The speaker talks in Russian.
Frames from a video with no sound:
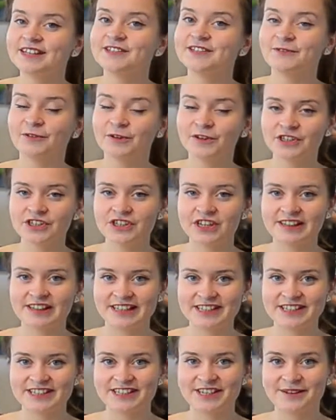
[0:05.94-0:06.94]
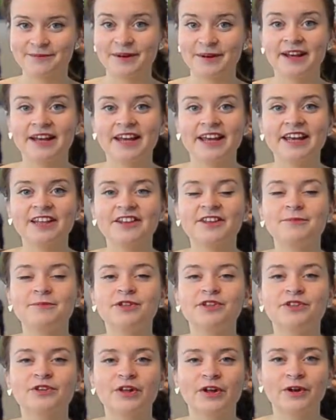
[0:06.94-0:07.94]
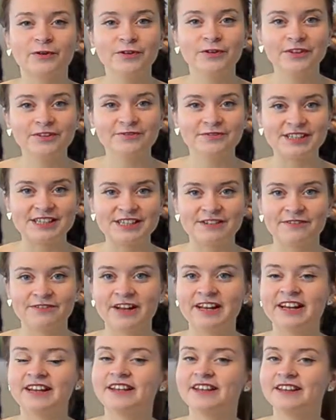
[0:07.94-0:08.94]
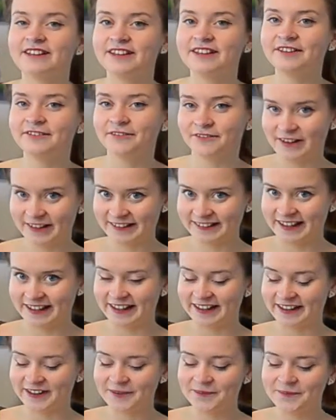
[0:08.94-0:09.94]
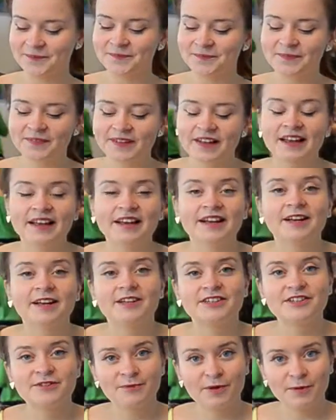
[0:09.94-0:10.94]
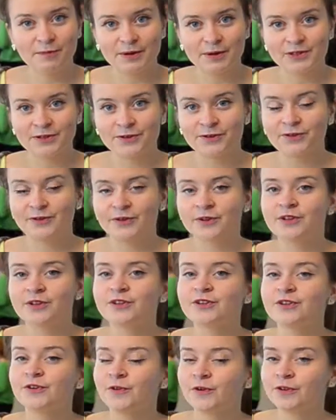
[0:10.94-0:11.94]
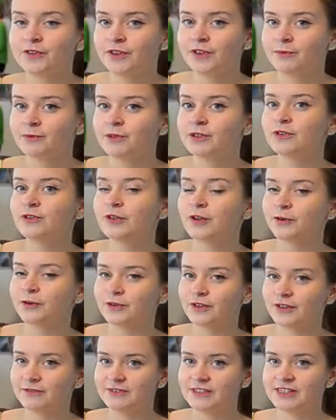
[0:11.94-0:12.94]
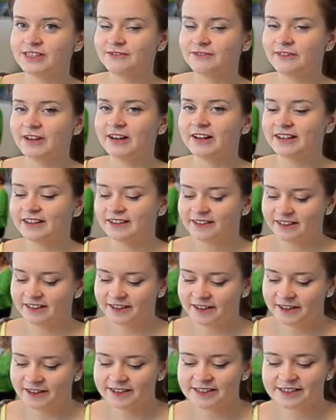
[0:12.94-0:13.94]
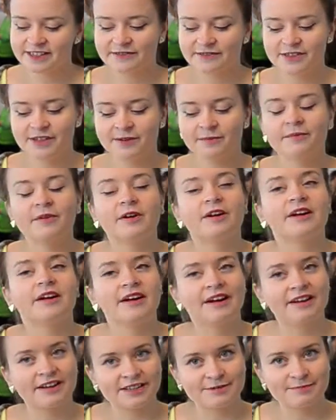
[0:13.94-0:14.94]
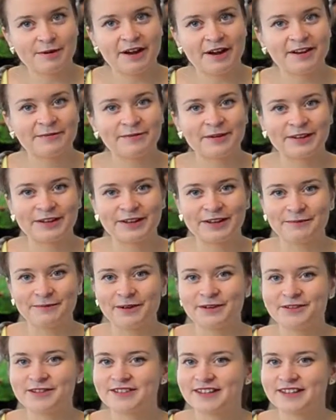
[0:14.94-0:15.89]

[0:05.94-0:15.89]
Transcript: Сегодняшняя наша тема – это Международный фестиваль еды в Катаре. Седьмой по счету ежегодный международный фестиваль еды со всем размахом отгремел в